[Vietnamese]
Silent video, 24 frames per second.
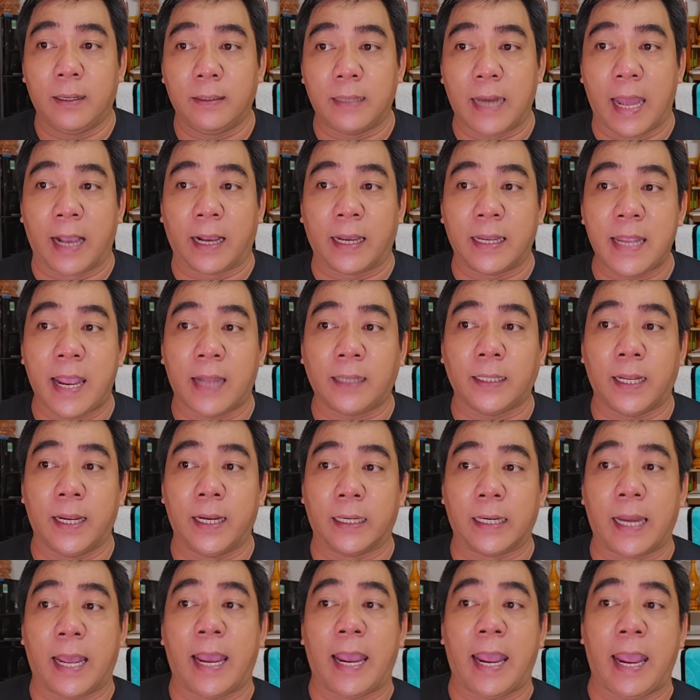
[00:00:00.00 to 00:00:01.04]
là cái giá
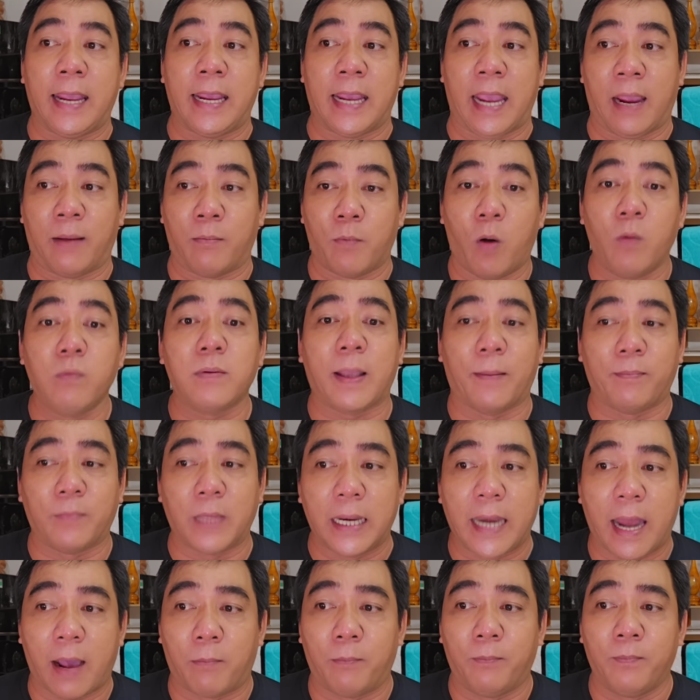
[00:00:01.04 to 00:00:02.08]
tiền là 2.400
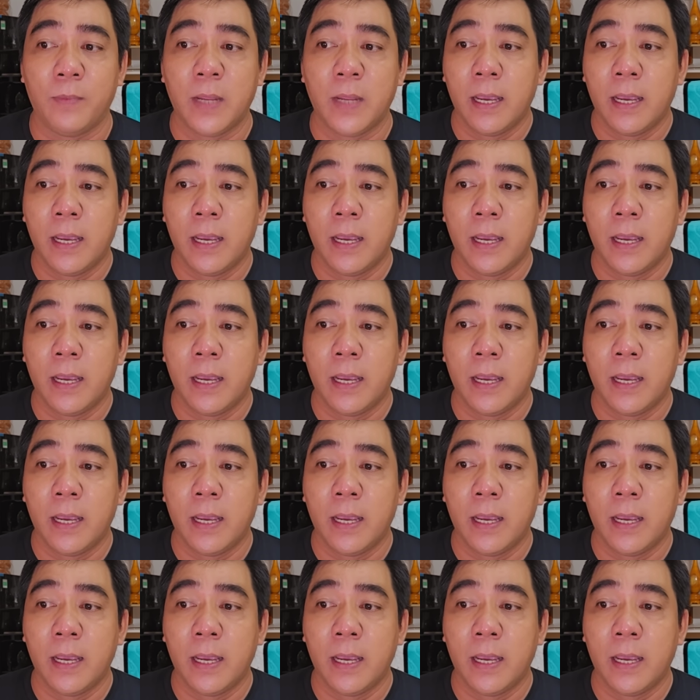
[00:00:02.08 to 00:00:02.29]
tỷ đồng